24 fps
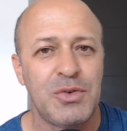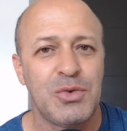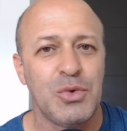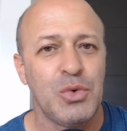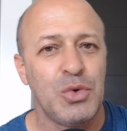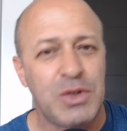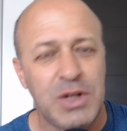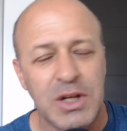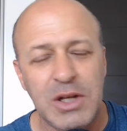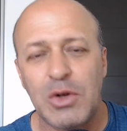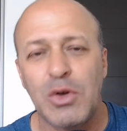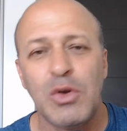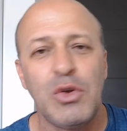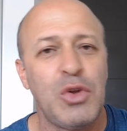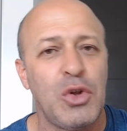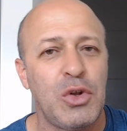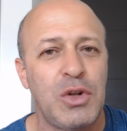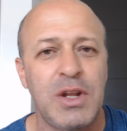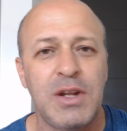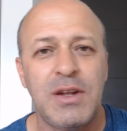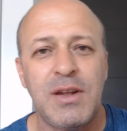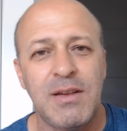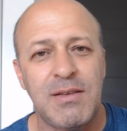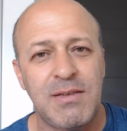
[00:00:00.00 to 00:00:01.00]
o título de
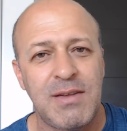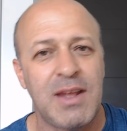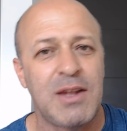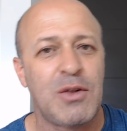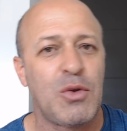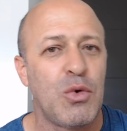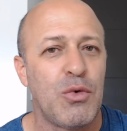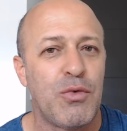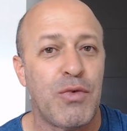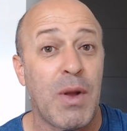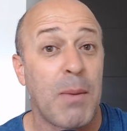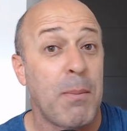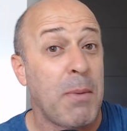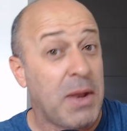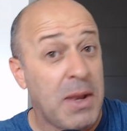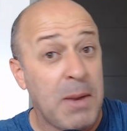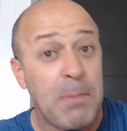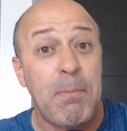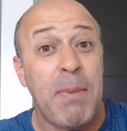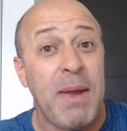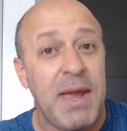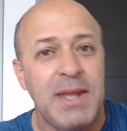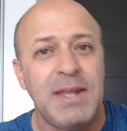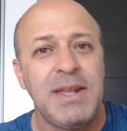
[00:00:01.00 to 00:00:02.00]
87 com o Flamengo e
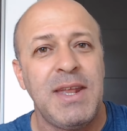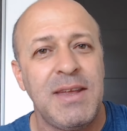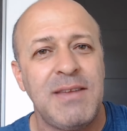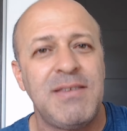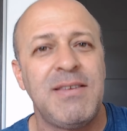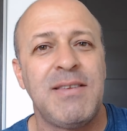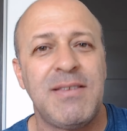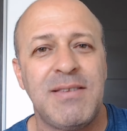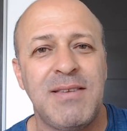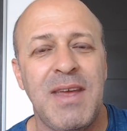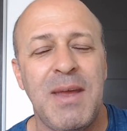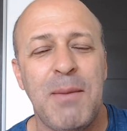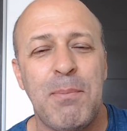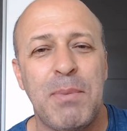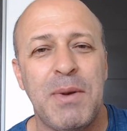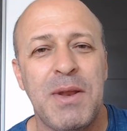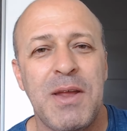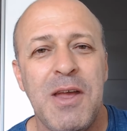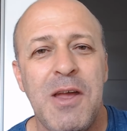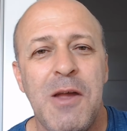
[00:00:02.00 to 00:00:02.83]
perdesse sempre,